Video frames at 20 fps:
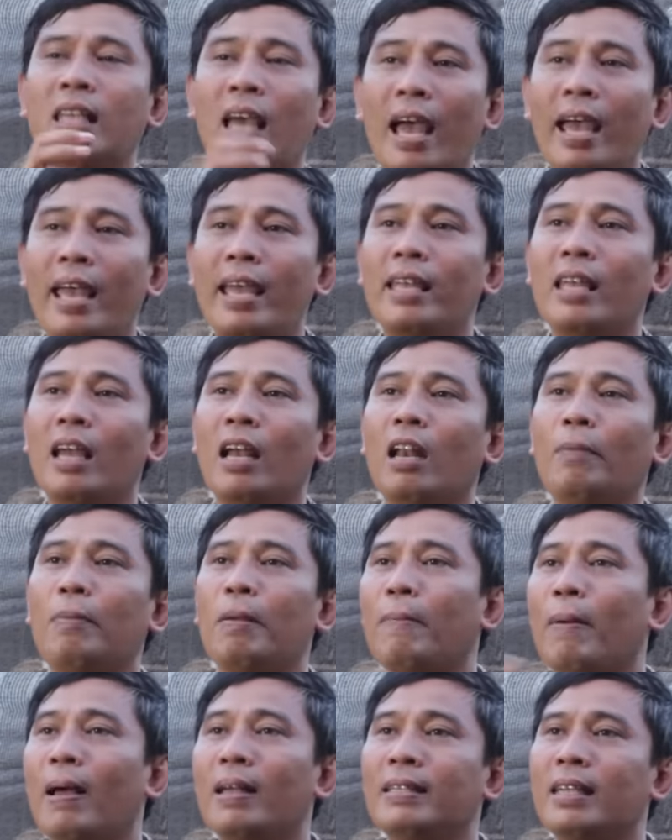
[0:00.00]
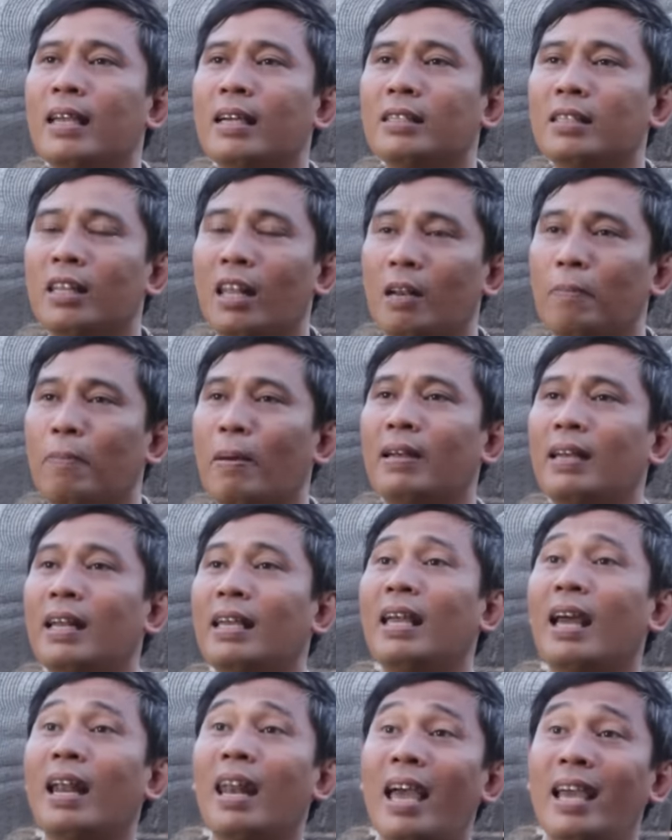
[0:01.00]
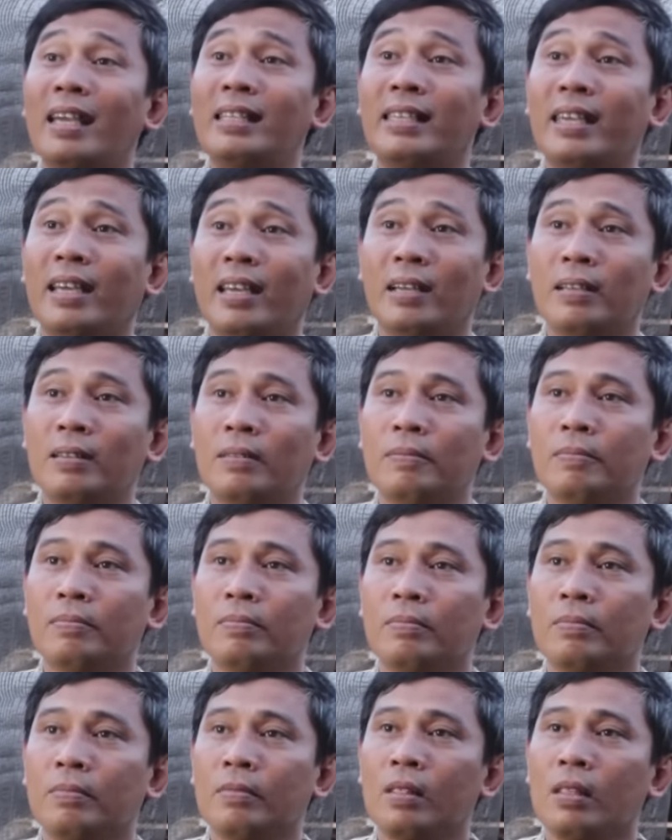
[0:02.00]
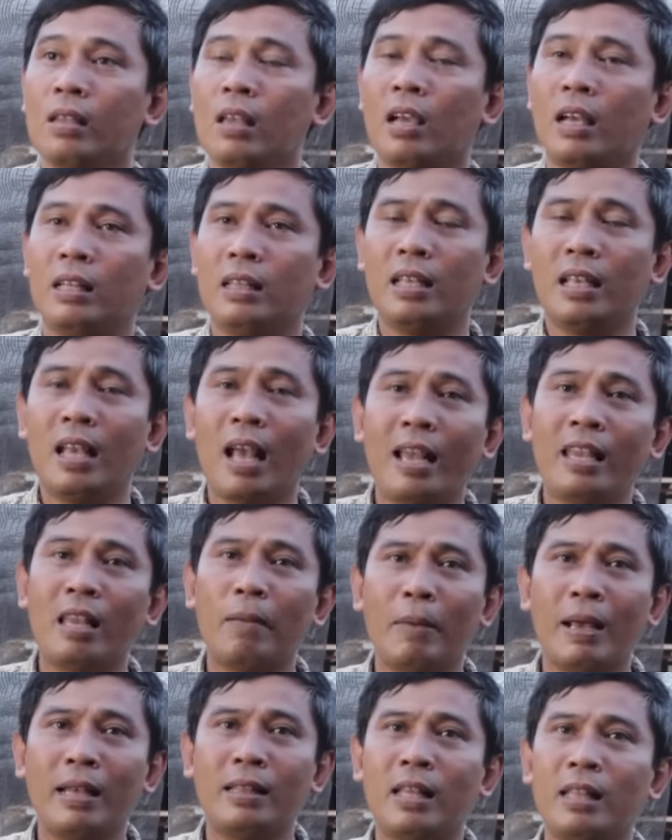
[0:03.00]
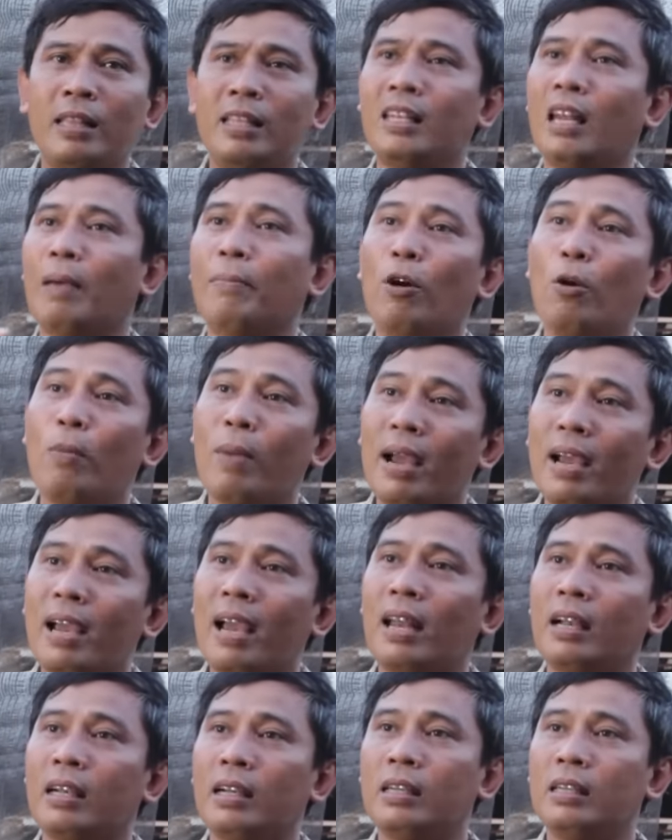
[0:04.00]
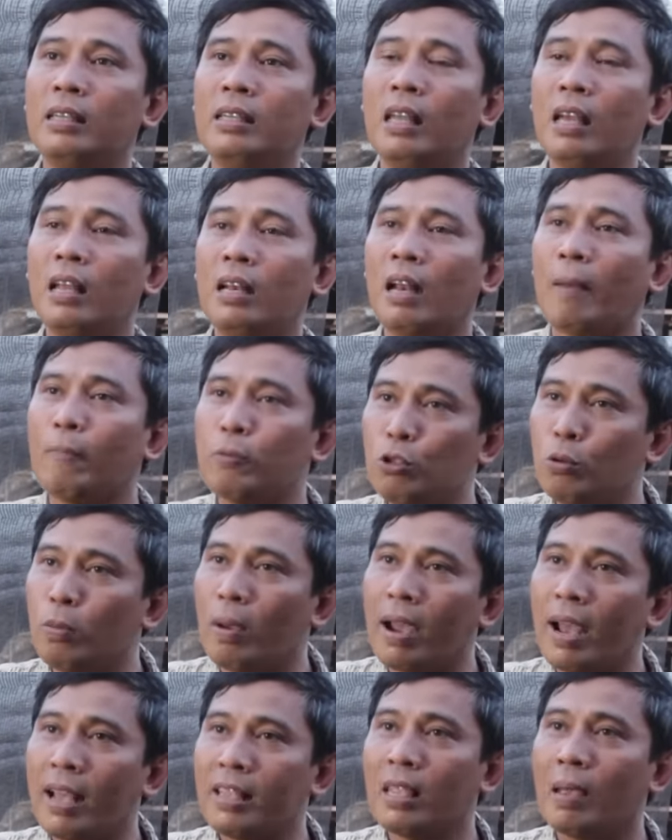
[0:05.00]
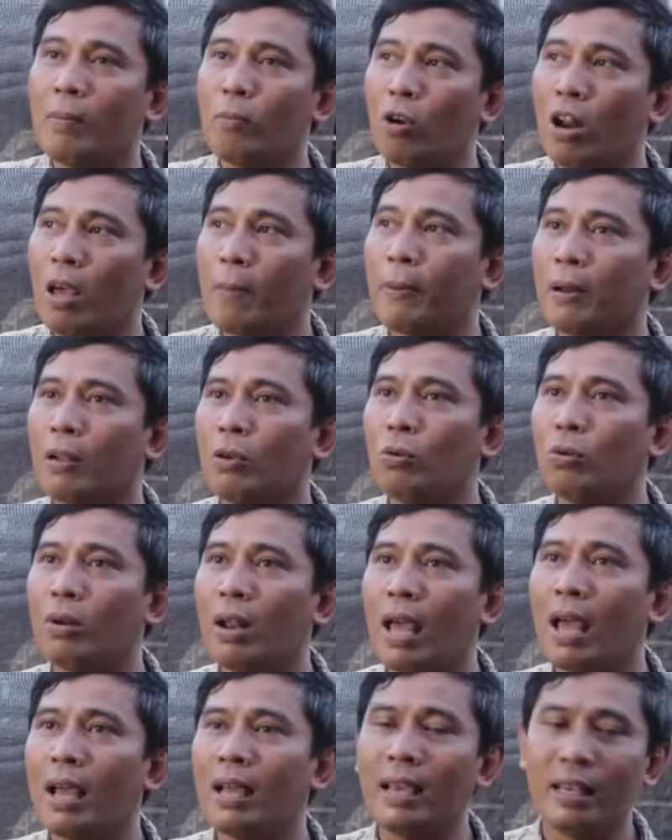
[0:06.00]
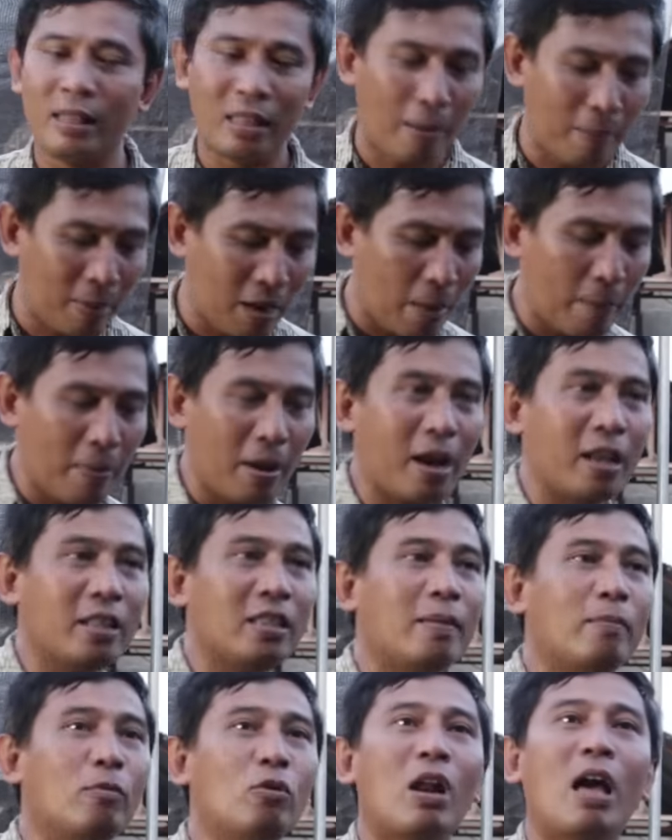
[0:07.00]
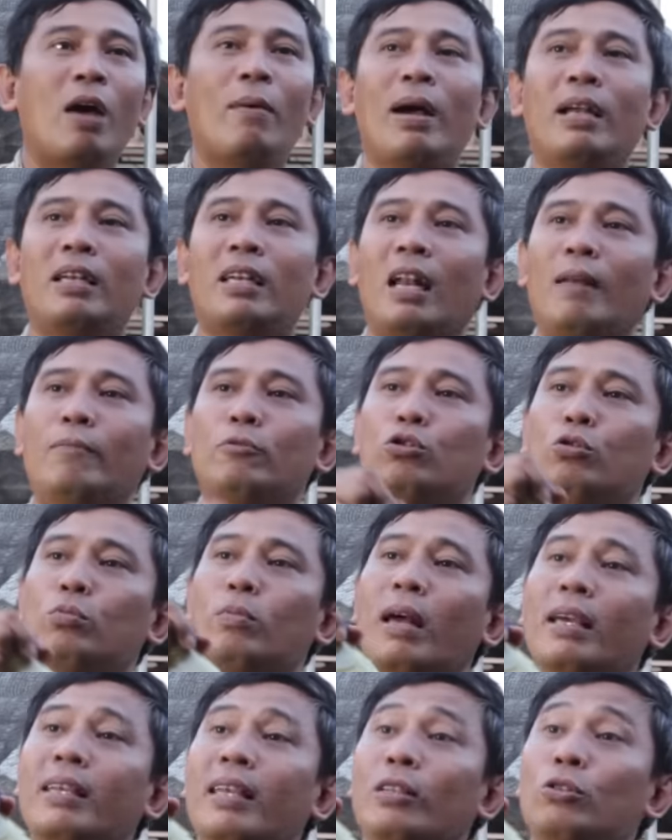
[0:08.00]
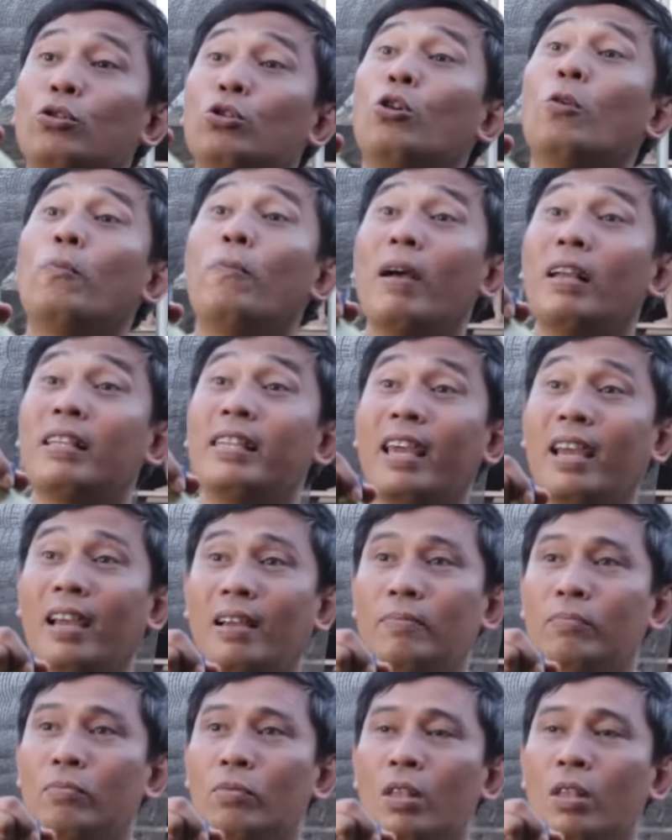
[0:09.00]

jahe yang lebih banyak daripada yang lainnya. Ketika ayam kita tidak mau makan, dia nafsu makannya mulai berkurang, kita menambahkan temulawak dalam jumlah yang cukup banyak.